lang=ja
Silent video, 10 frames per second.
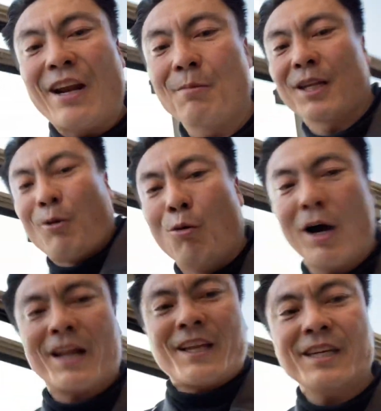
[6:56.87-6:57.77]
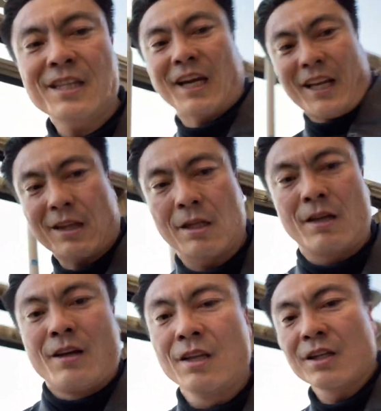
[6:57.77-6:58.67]
るまで終わらないんだ
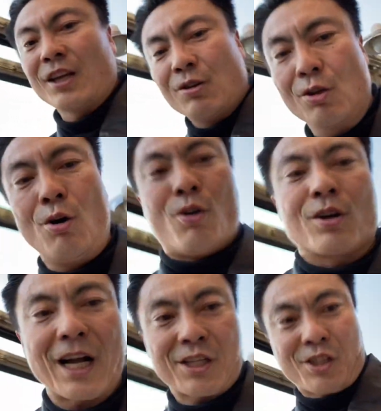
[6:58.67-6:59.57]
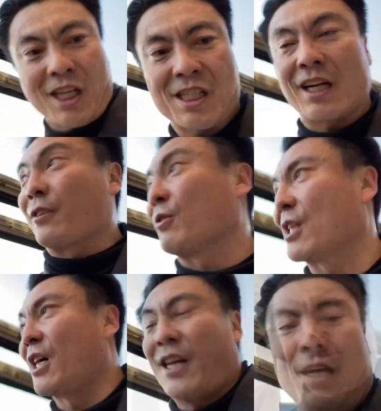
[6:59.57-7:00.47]
なっていうのを学習させてあげてくだ
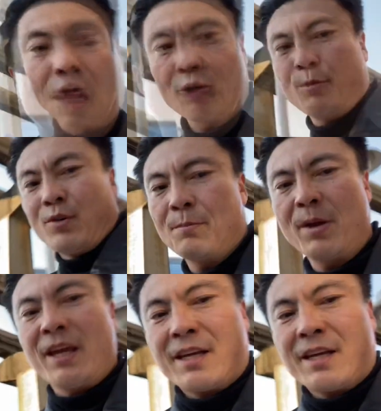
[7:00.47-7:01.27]
さい。子供は明